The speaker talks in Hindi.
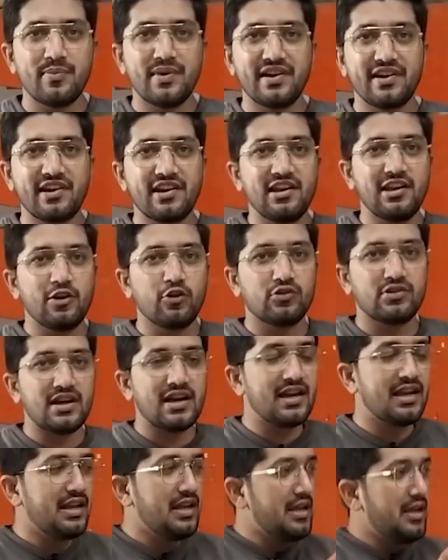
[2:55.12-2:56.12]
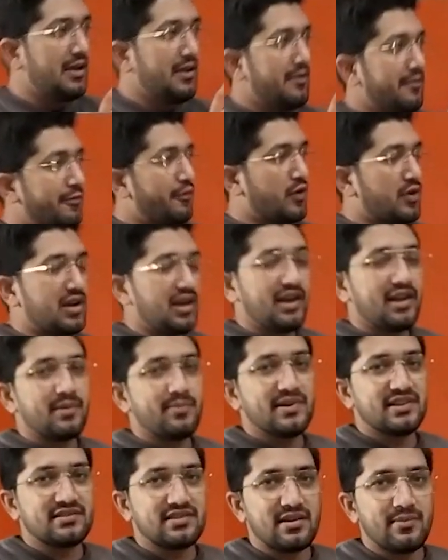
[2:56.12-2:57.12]
हुआ मटेरियल होता है वो
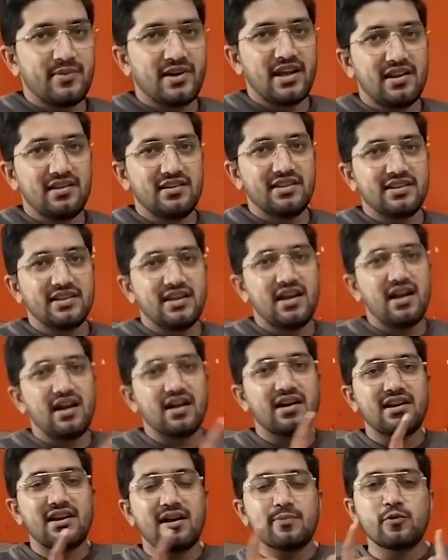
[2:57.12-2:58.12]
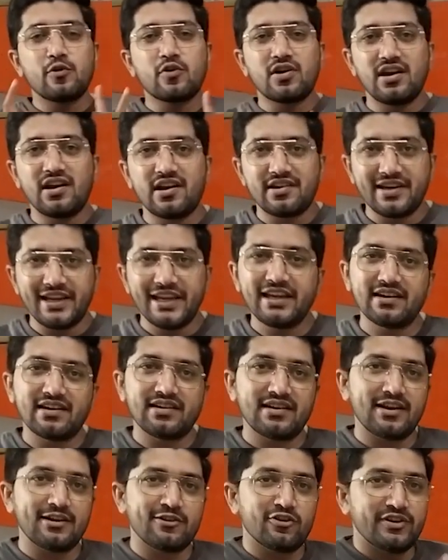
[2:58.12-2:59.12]
कलर मिक्सर में डाल देते हैं अगर आपको कलर नहीं
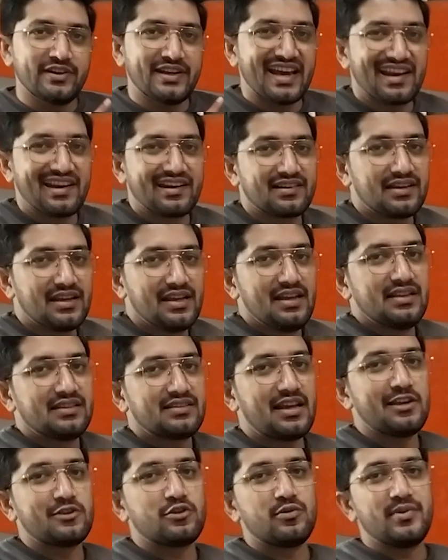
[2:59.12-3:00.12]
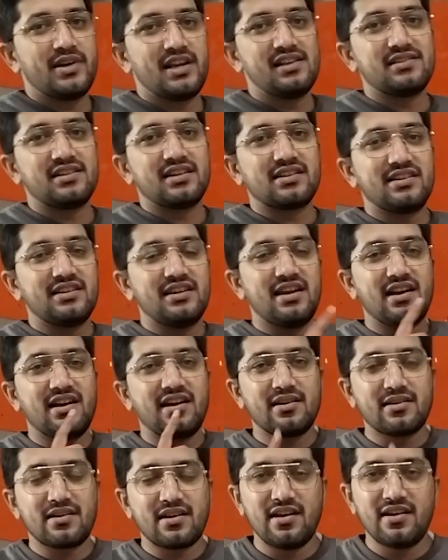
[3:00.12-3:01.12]
करना है तो डायरेक्ट साँचों में डाल सकते हैं
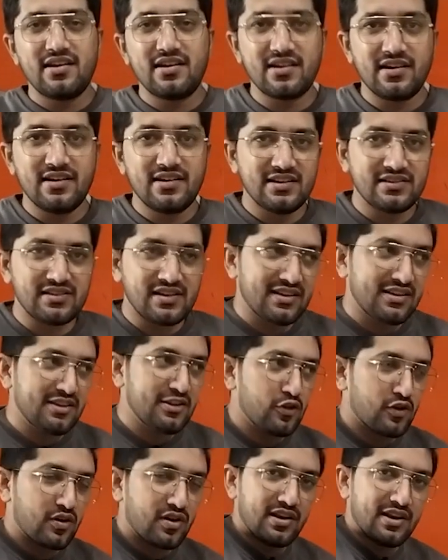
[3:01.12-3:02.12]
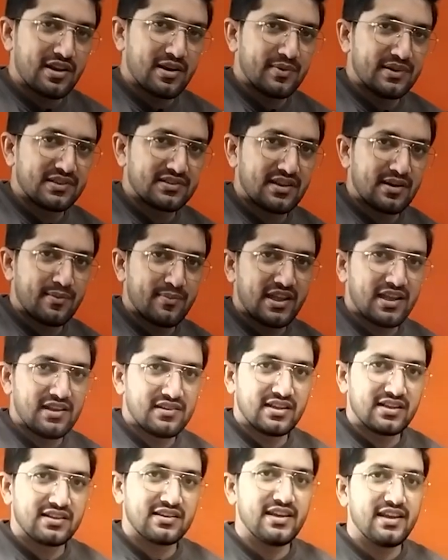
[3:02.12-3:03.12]
अगर कलर करना चाहते हैं तो कलर मिक्सर में
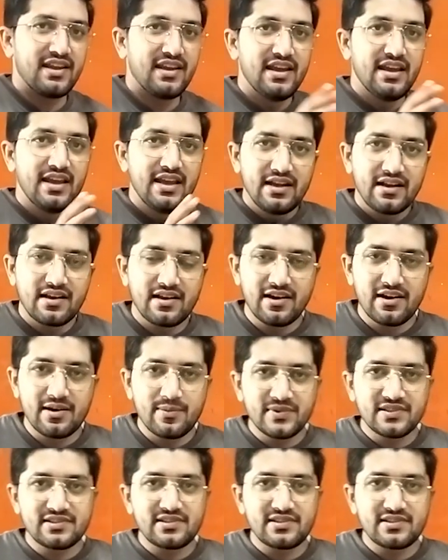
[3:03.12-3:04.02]
डाल सकते हैं कलर